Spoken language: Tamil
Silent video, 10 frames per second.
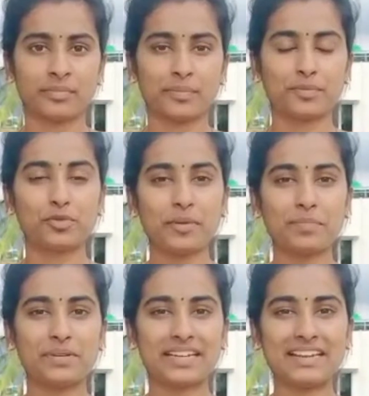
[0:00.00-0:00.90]
புதுமை
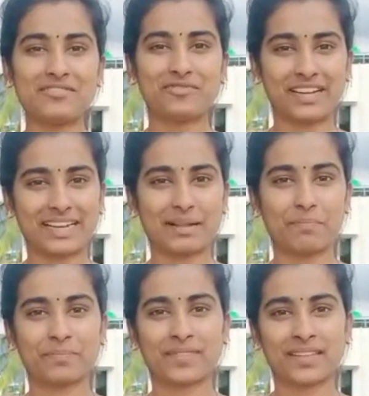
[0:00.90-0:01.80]
பெண்ணின் வணக்கம்
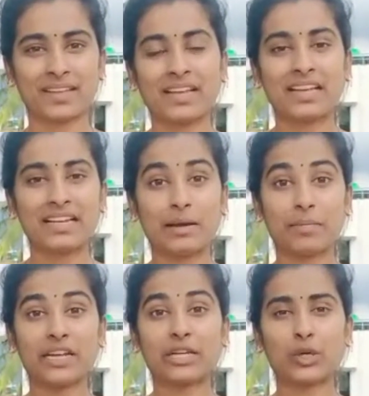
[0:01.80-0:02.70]

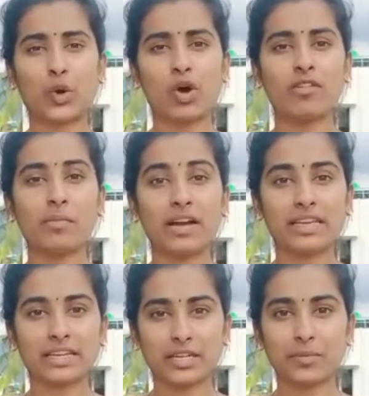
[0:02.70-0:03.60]
நம்ம கோபமாக
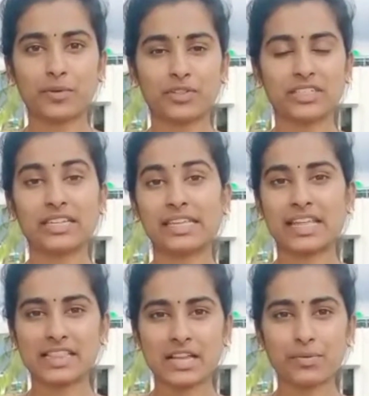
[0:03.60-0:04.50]
இருக்கும்போது
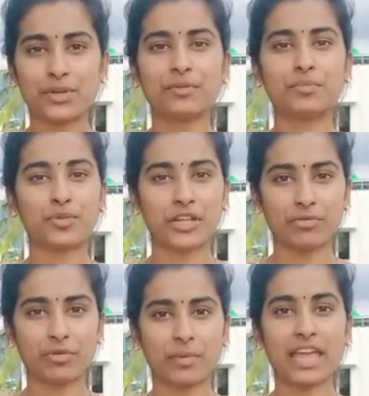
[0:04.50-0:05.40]
எந்த ஒரு
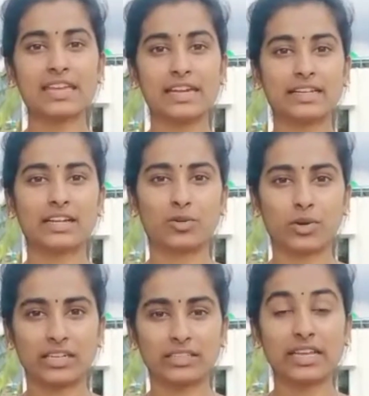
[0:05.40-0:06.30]
முடிவுமே
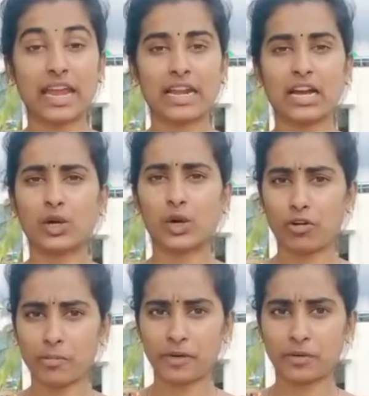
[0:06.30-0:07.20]
எடுக்கக்கூடாது ஏன்னா
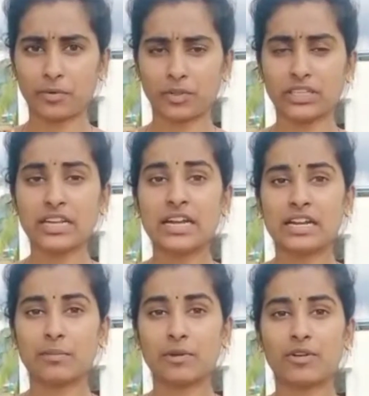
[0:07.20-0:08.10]
கோவப்படும் போது
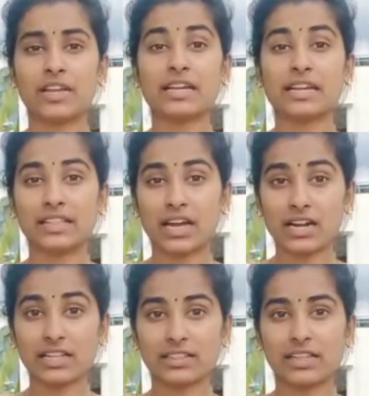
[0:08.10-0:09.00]
நம்மளுடைய
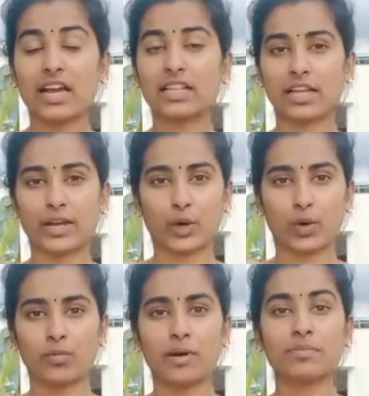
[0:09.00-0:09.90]
நிதானத்தை அந்த
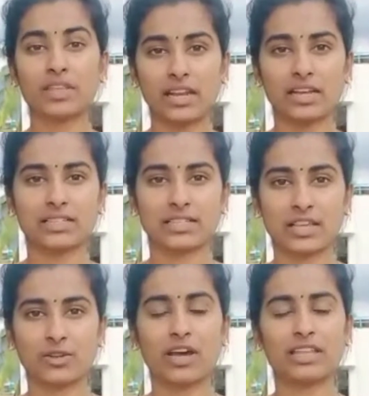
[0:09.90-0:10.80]
கோபம் இழக்க
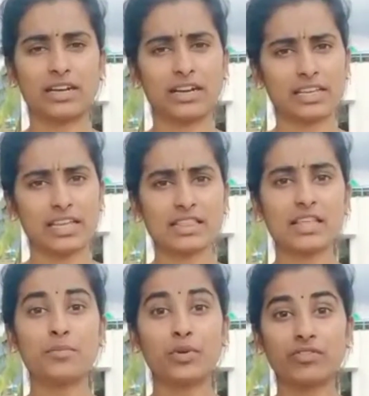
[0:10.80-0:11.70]
செய்யும் அதனால் எந்த
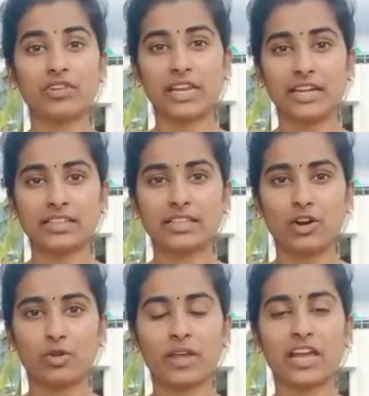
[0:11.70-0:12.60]
முடிவு
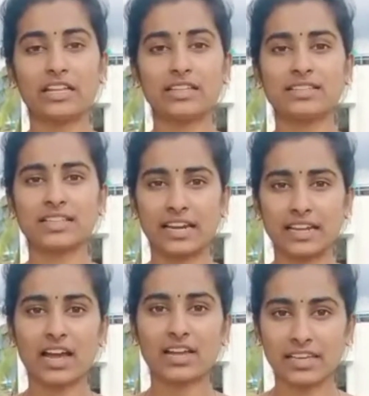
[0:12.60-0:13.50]
எடுத்தாலுமே அது
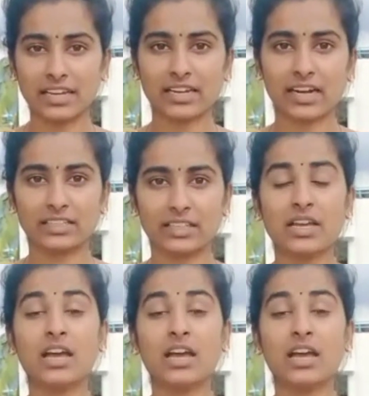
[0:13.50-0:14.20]
சரியாக இருக்காது